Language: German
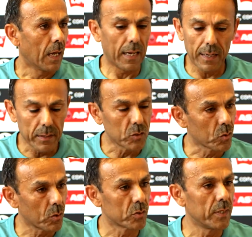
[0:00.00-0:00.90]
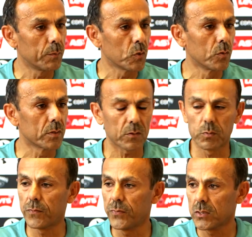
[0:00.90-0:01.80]
Alleine schon aus dem Grund, dass
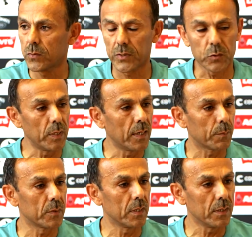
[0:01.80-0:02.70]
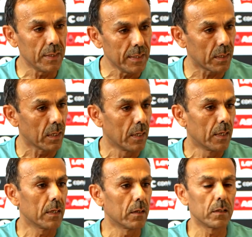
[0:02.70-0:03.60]
wir viel zu viele Spieler haben, die nicht
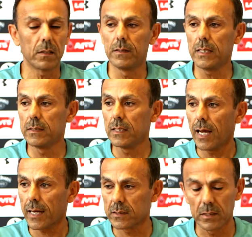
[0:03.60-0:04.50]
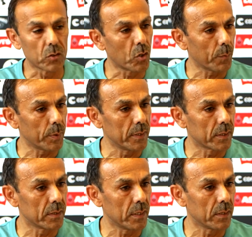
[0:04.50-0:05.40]
äh, in die Lage sind,
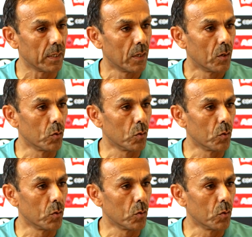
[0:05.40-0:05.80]
körperlich gesehen,